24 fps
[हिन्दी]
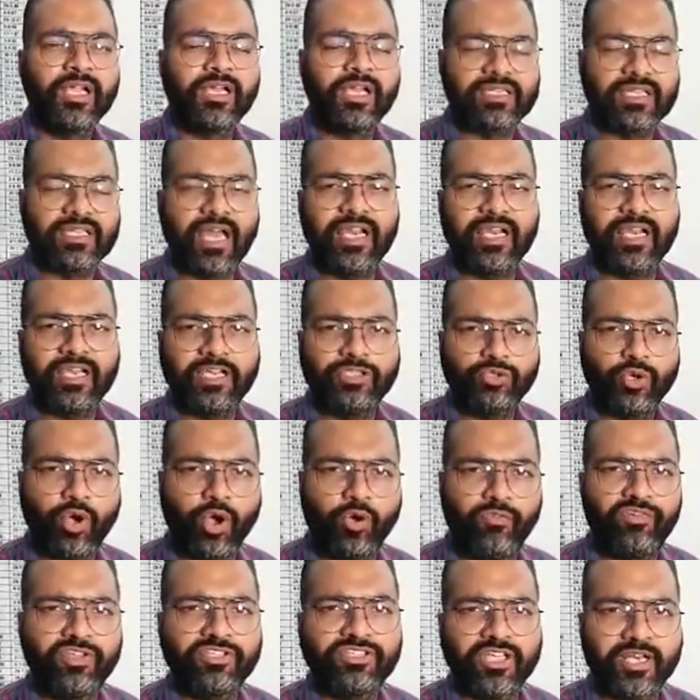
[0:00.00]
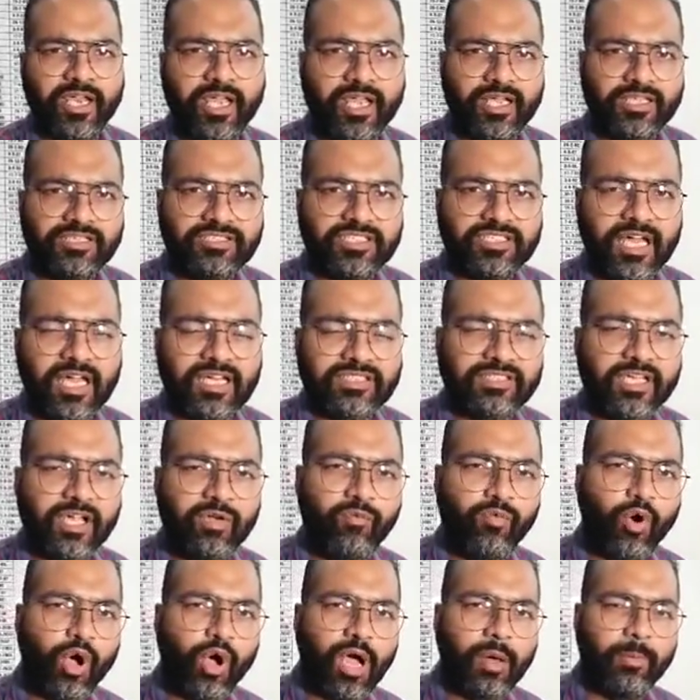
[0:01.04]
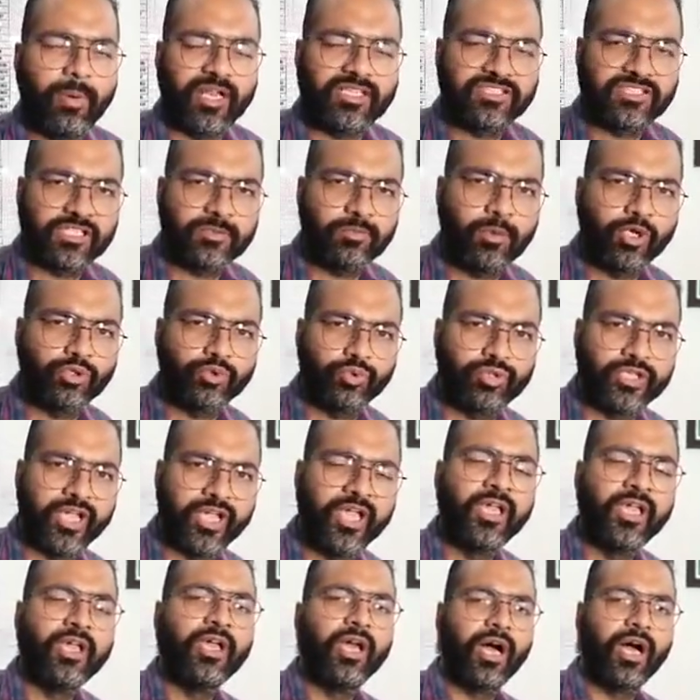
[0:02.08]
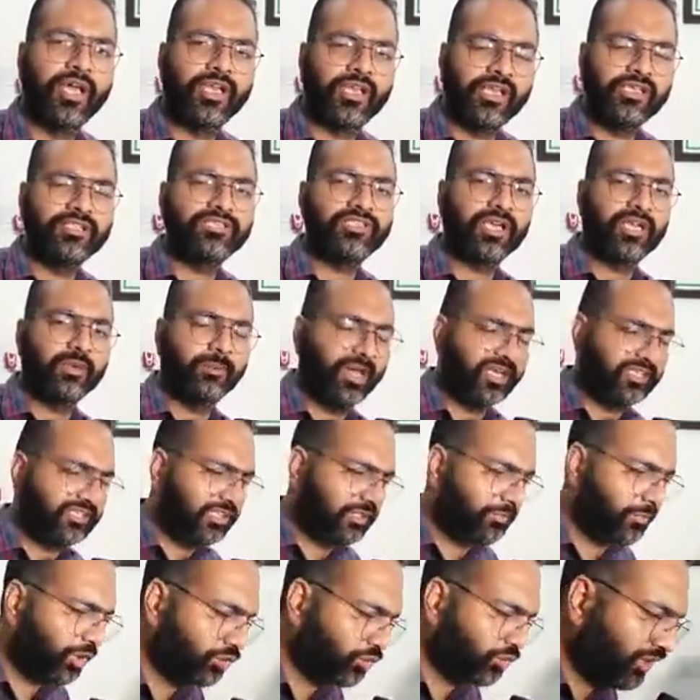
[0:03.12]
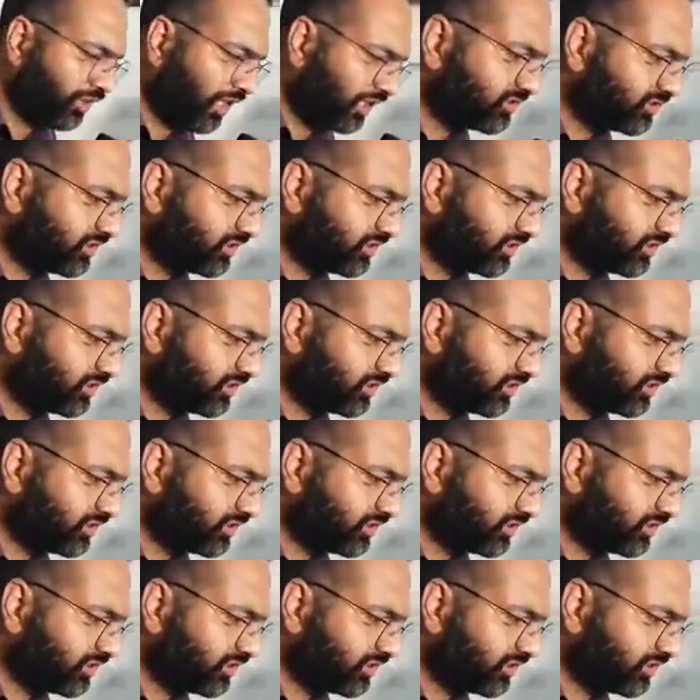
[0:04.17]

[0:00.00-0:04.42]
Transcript: करनाल के जो ऑफिसर हैं इंचार्ज हैं वो हमारे साथ मौजूद हैं अनिल सर हमारे साथ मौजूद हैं